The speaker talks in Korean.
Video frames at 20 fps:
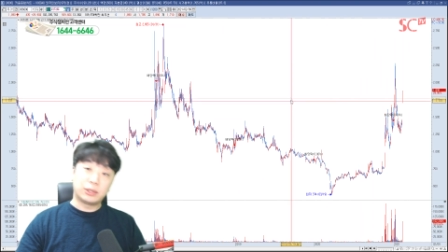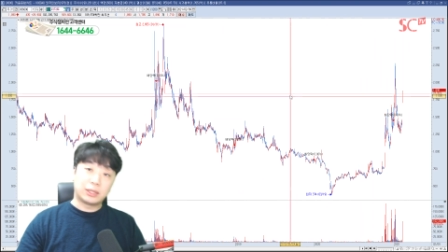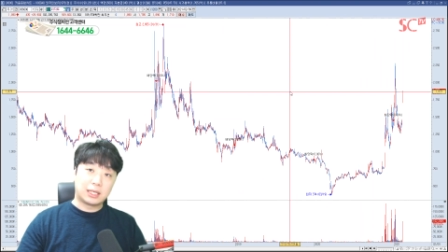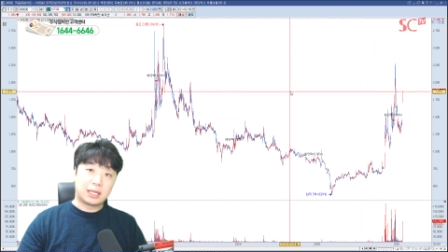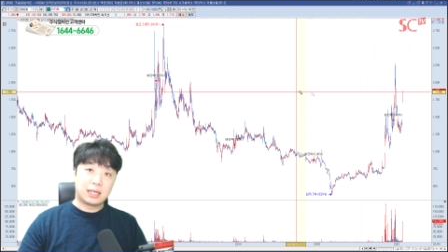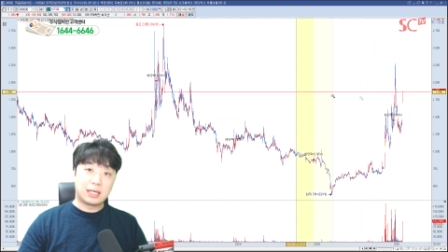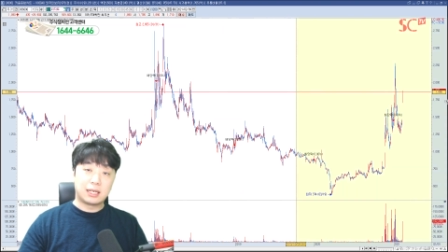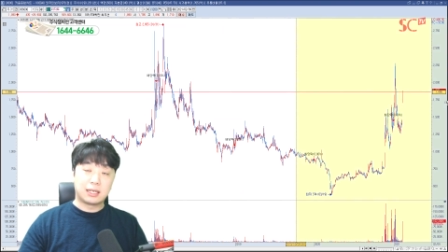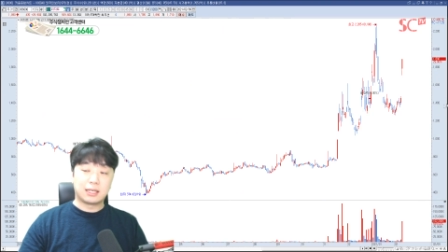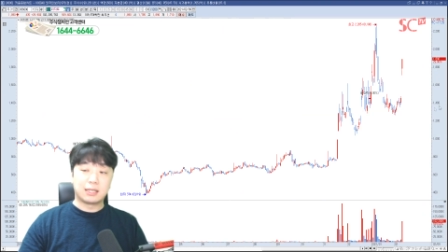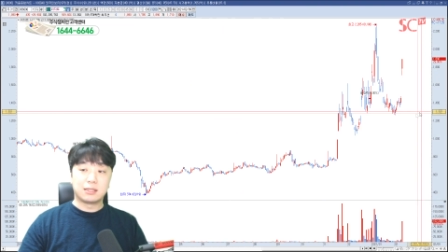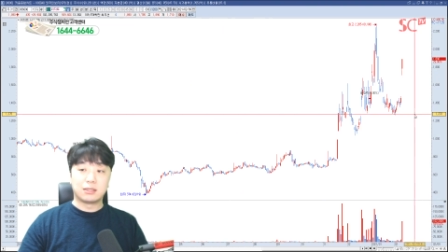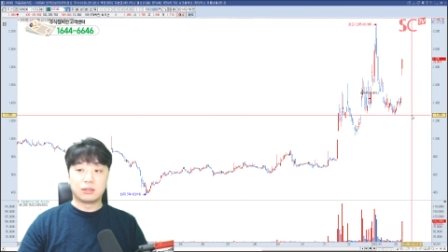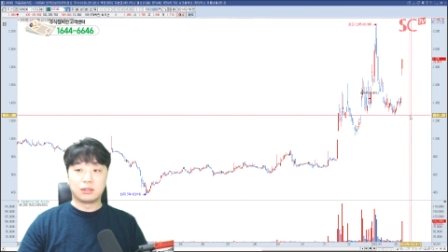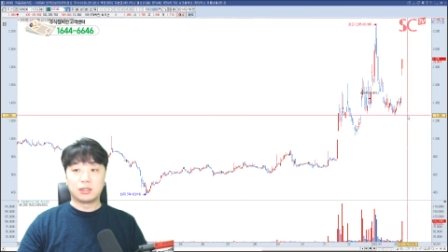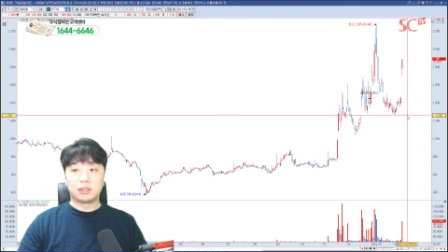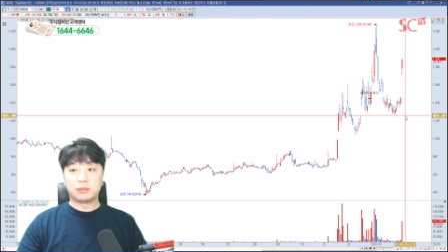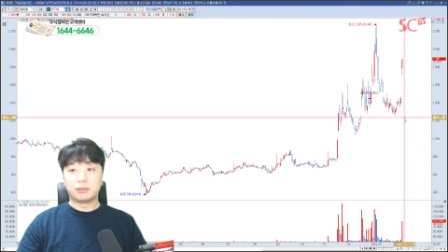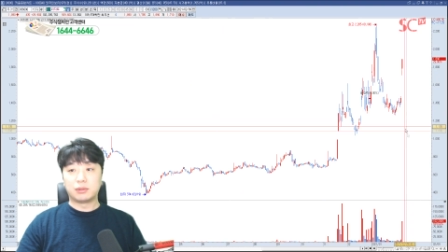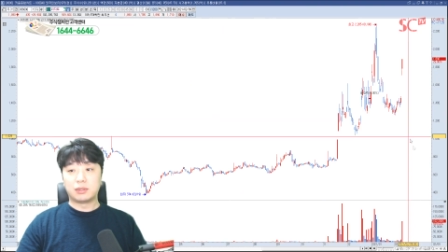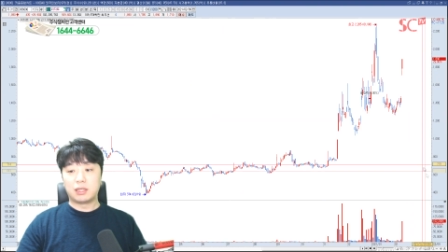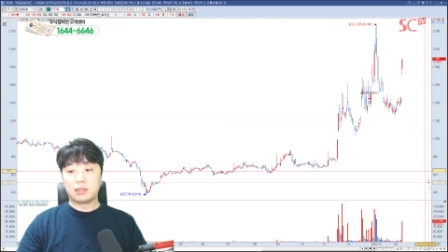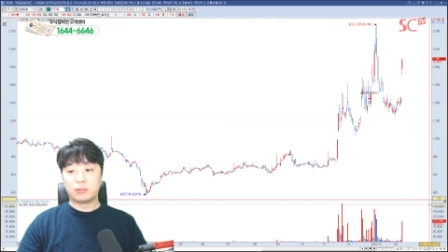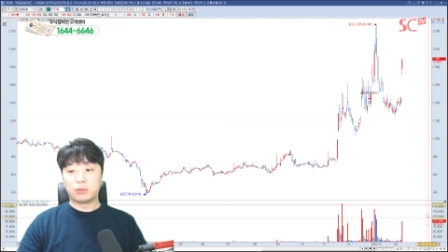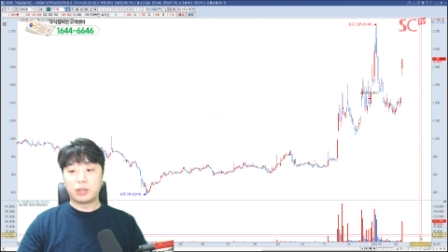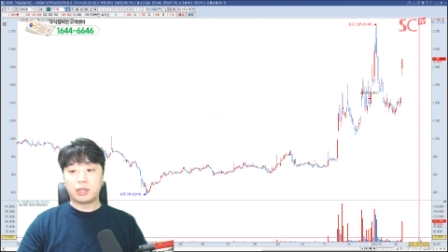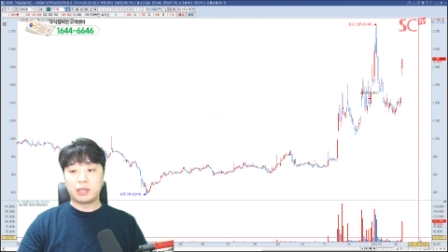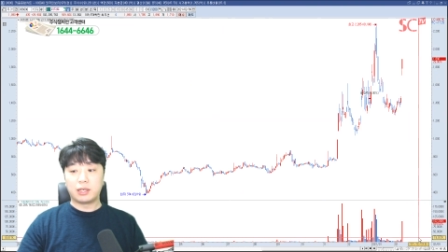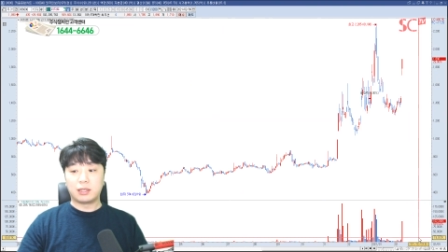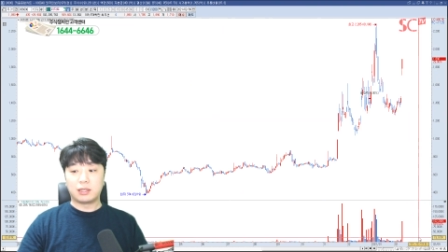되나라는 의심을
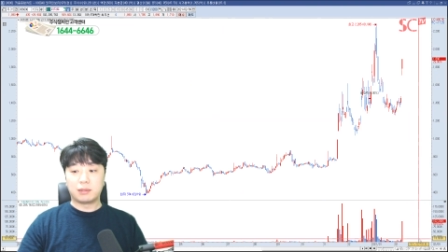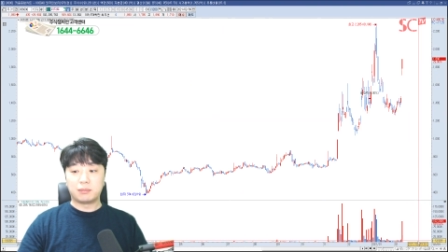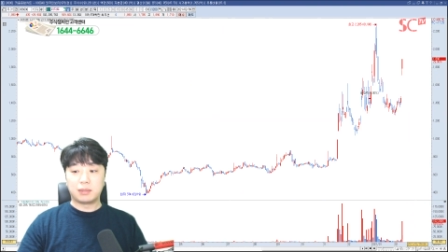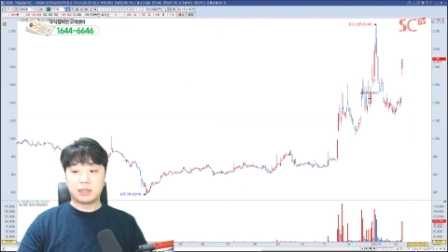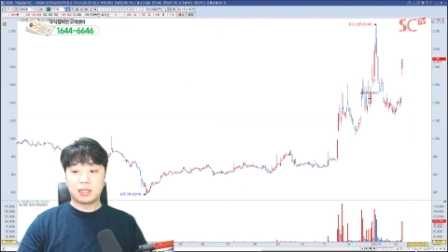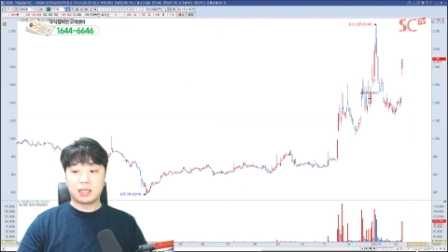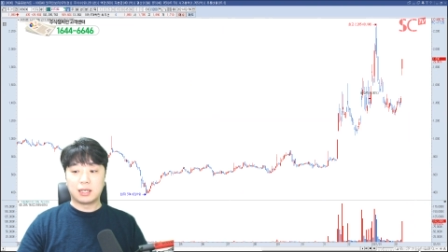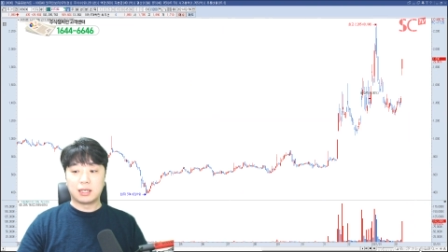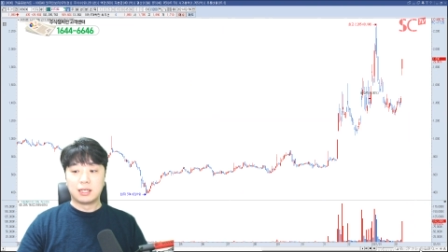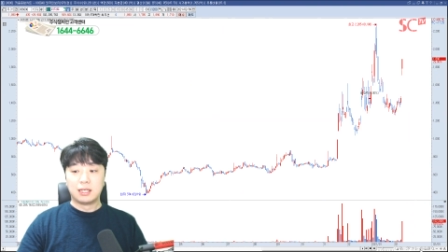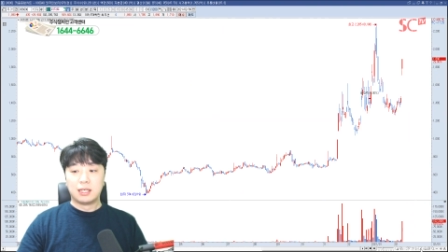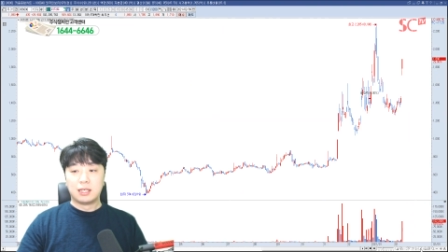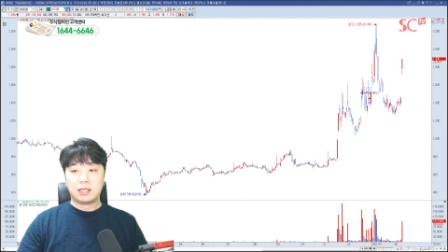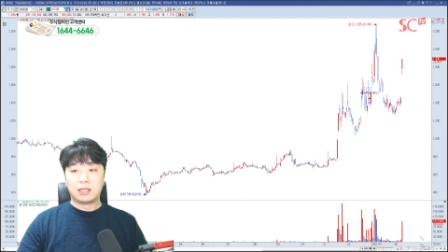해보게 됩니다.